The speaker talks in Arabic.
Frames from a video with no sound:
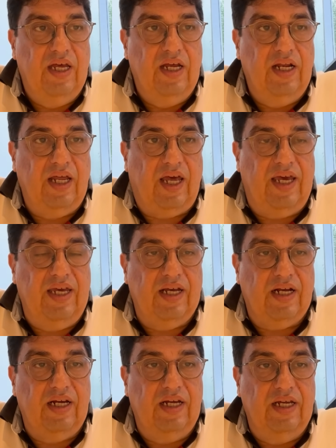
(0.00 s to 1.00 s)

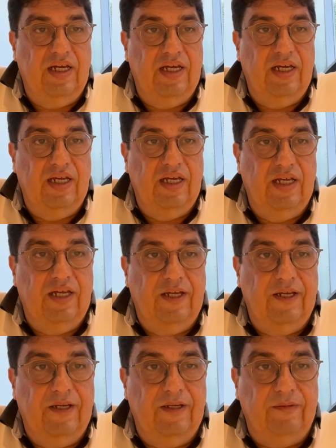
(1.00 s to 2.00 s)
الغير
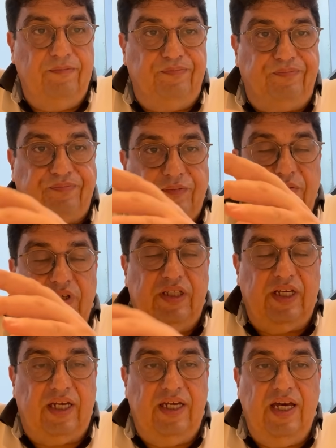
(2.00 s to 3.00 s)
آه،
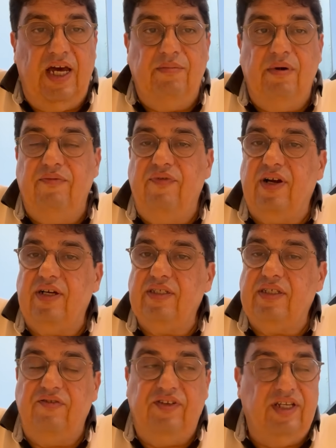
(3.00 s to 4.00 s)
منطقيه امام
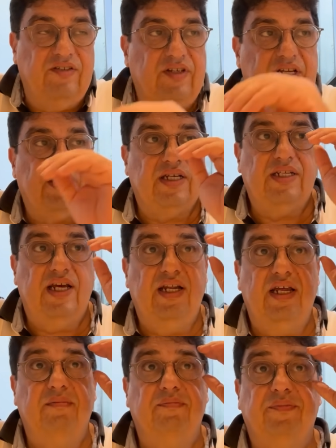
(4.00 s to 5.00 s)
فرنسا في نهائي كاس
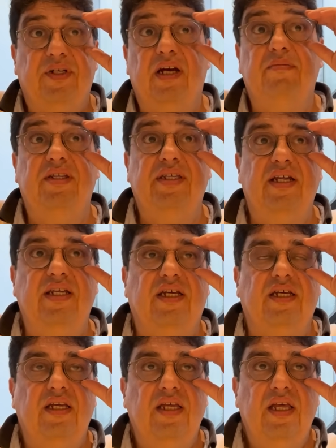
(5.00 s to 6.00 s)
العالم رغم
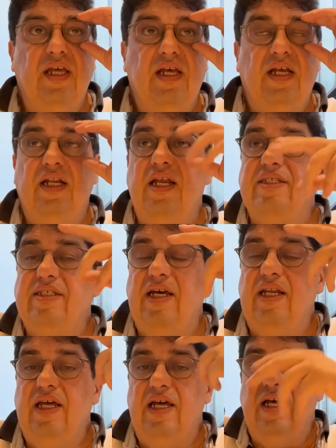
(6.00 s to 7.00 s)
ذلك لا
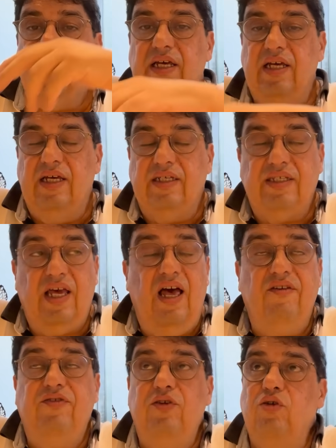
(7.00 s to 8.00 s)
زال آه،
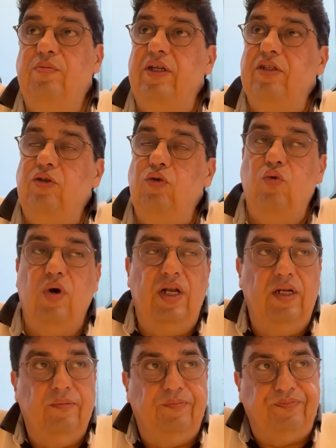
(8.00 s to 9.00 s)
صحفي بعض
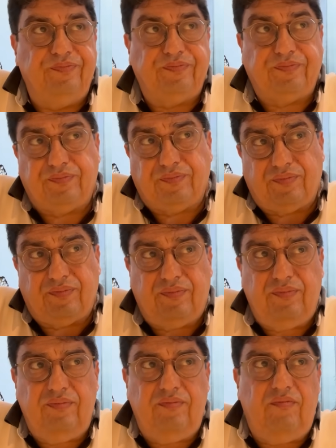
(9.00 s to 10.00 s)
الدول
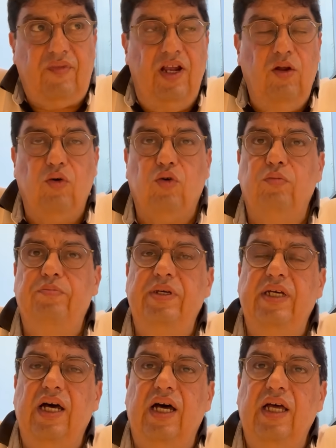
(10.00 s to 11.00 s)

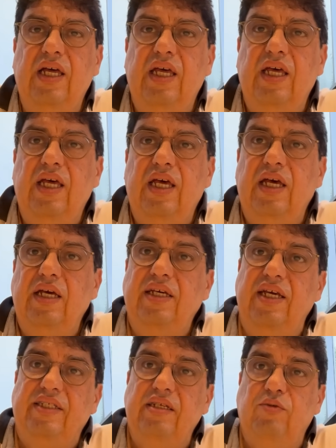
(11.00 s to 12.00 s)
الأوروبية
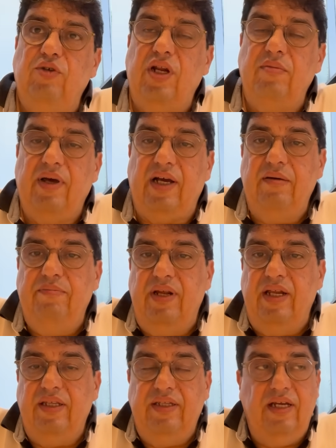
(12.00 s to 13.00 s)
يحسبون المغرب
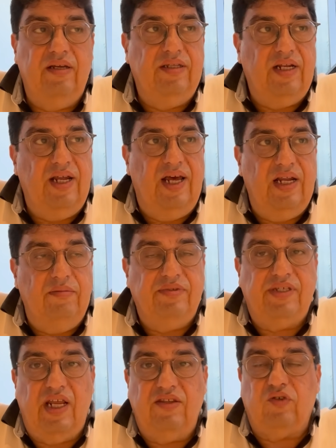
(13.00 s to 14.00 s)
بلد العالم
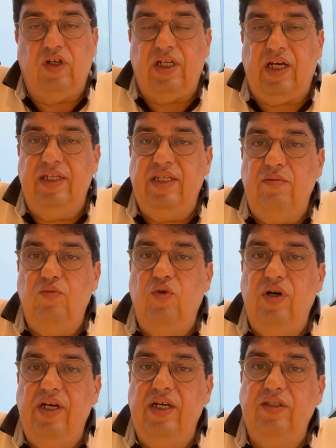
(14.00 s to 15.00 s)
الثالث كرة القدم
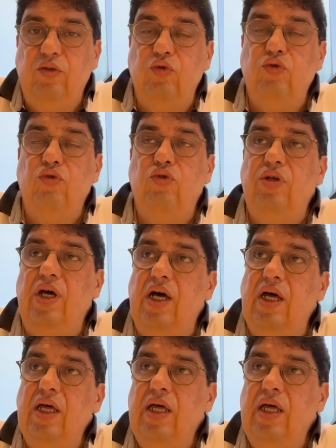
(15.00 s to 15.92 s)
ويظنون